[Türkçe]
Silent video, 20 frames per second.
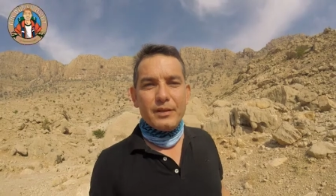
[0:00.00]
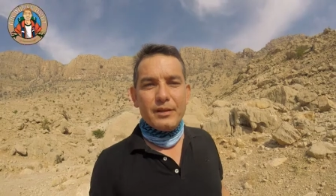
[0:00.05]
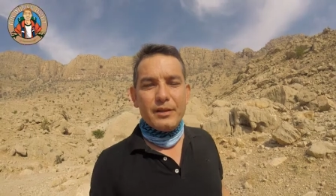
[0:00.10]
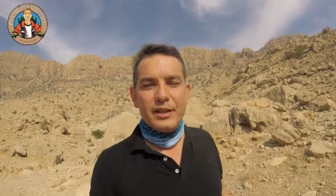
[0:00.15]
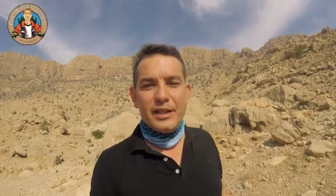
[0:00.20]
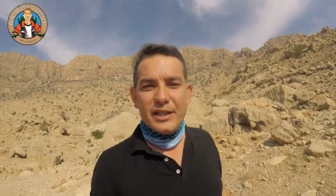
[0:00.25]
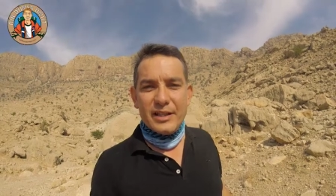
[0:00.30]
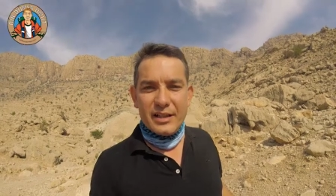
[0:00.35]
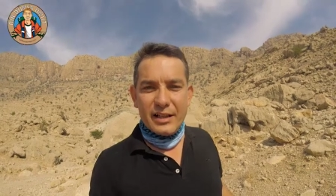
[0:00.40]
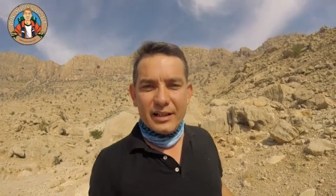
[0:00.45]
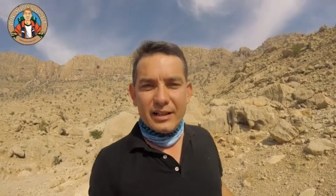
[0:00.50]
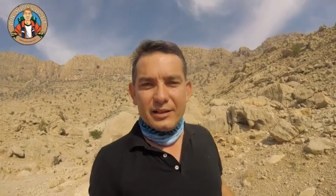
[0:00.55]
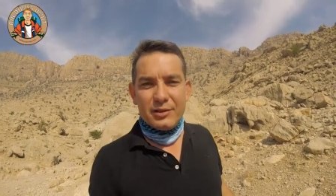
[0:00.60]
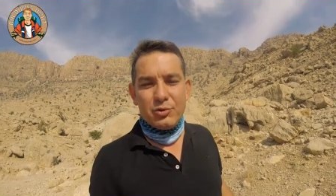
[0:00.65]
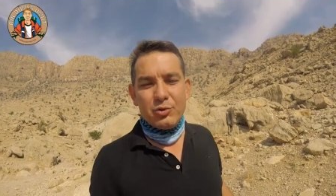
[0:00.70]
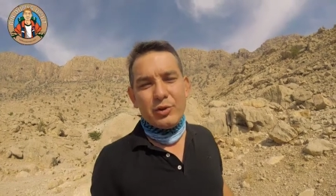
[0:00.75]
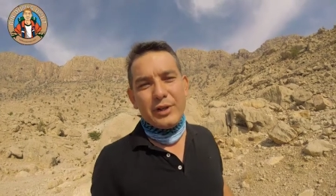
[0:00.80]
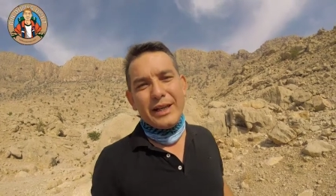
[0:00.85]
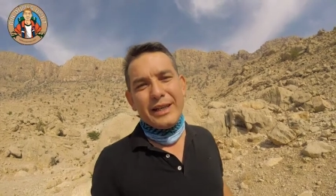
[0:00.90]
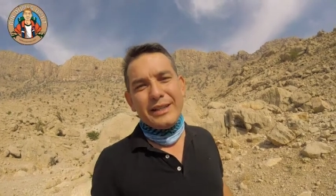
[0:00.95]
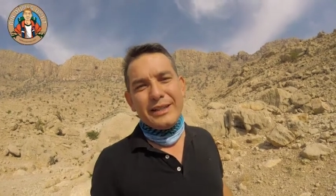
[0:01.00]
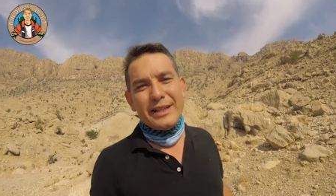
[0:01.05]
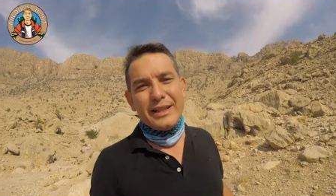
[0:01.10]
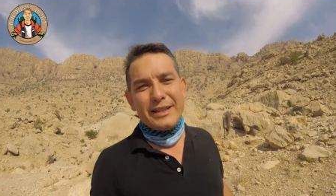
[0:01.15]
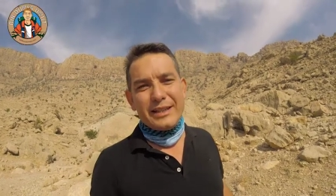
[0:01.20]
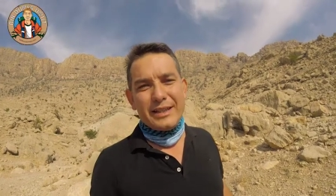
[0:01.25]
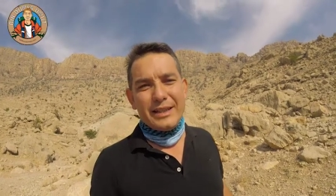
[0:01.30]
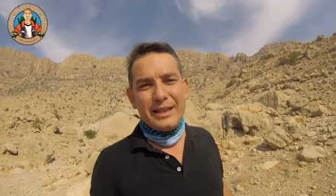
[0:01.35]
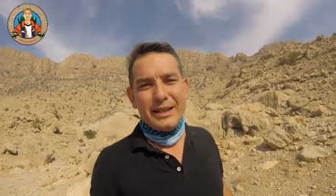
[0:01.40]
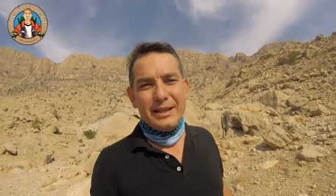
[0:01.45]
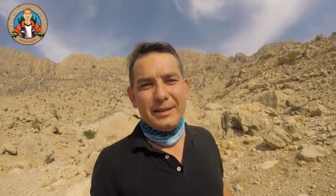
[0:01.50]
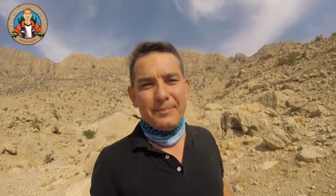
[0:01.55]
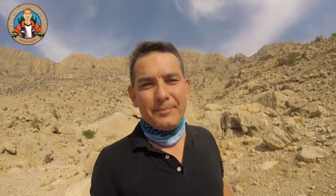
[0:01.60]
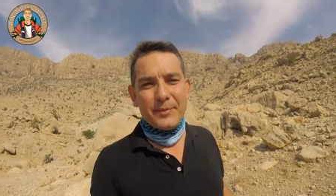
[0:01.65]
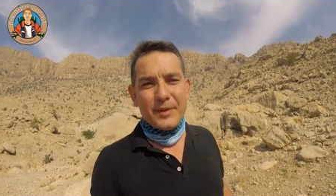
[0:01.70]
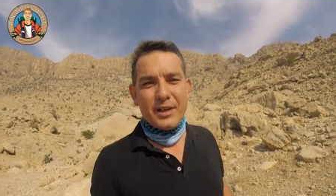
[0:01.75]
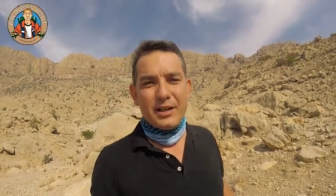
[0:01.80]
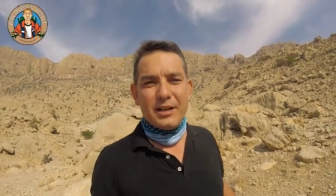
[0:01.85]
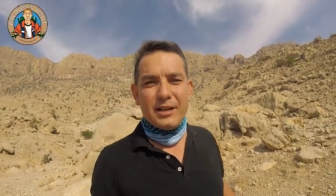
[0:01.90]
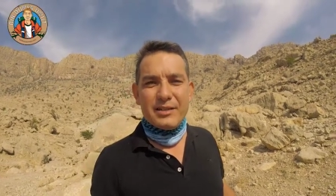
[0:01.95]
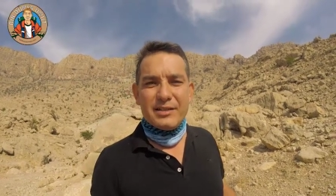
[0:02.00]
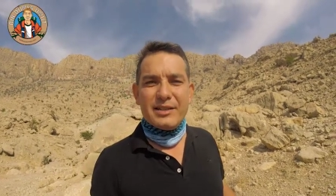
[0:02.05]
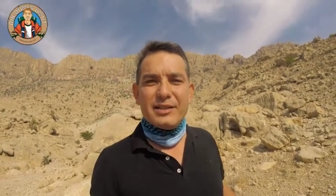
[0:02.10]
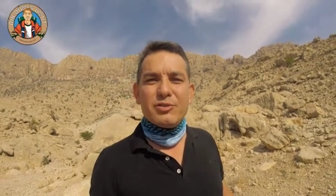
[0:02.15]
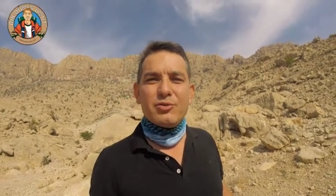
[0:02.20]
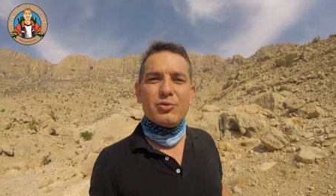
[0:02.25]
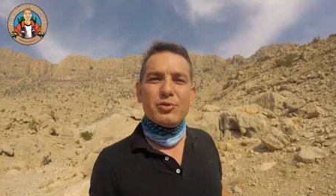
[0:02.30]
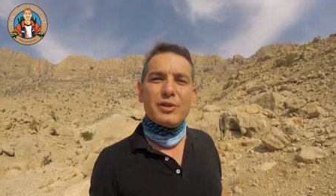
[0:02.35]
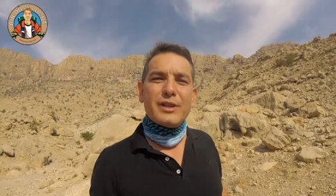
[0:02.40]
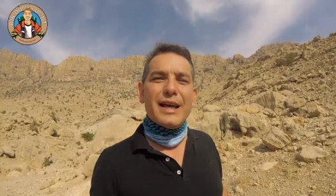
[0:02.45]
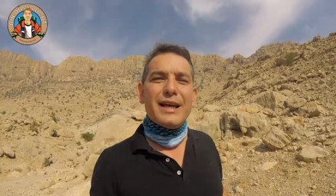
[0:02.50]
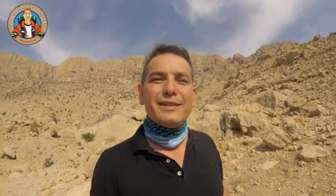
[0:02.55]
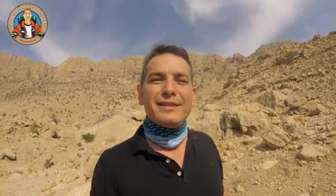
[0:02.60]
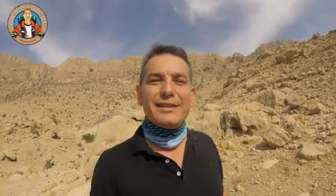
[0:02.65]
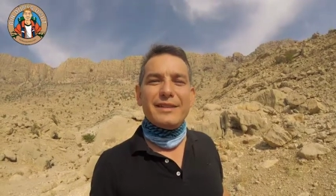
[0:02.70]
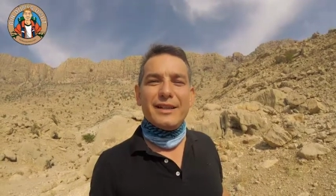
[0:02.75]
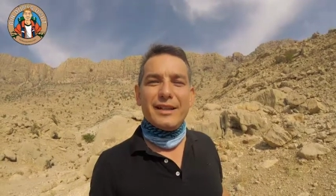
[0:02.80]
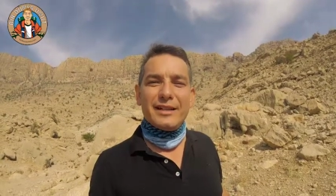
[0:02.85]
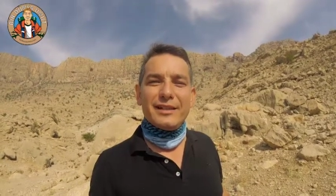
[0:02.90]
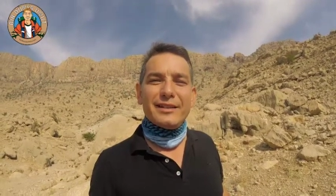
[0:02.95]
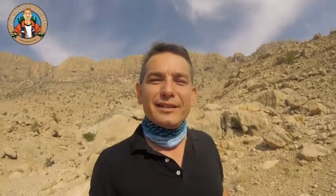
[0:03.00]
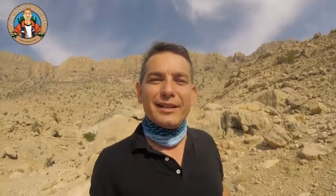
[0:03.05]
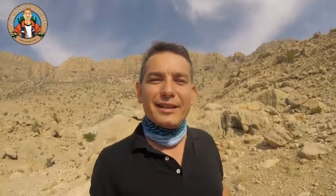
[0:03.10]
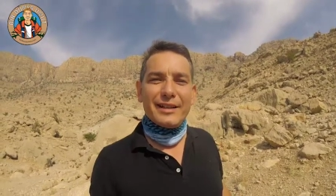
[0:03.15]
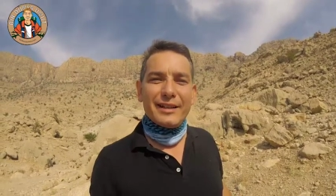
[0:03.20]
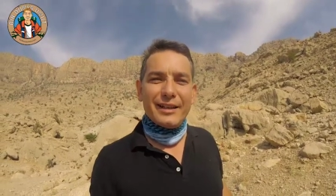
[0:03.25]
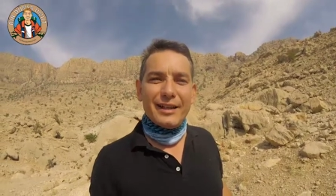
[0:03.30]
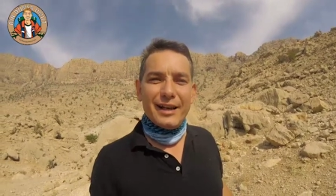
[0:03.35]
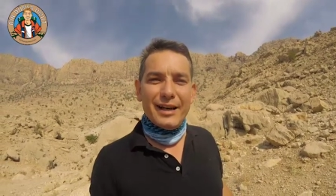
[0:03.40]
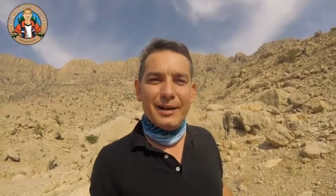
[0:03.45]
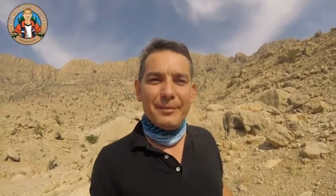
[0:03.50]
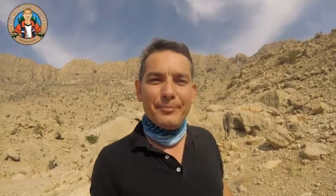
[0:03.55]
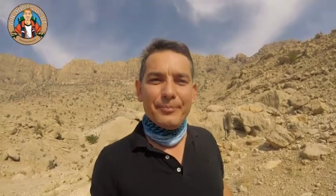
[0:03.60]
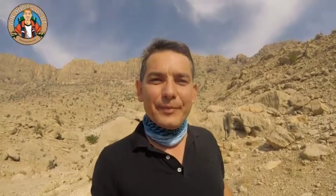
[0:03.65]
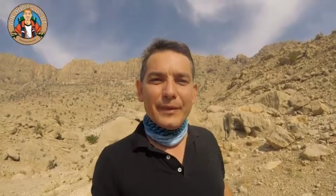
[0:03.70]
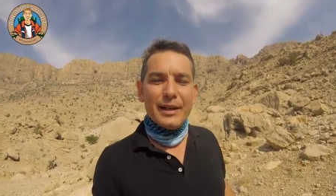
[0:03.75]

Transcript: İran'ın güneyindeki Kazirun kenti yakınlarında